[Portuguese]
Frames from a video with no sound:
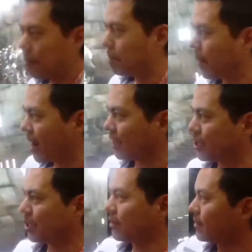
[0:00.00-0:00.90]

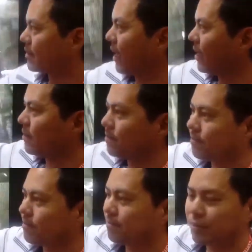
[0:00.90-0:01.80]
bate, quem
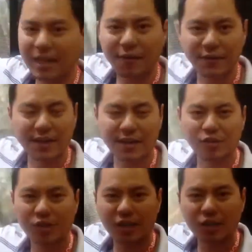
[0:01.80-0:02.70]
puder vir aqui
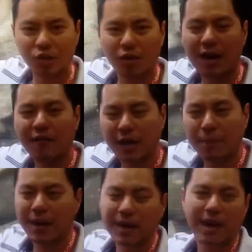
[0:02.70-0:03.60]
no stand jogar vai
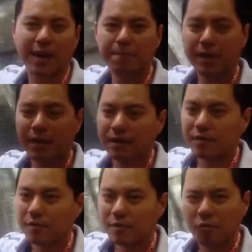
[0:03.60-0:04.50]
reparar.
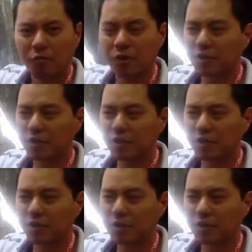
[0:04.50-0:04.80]
World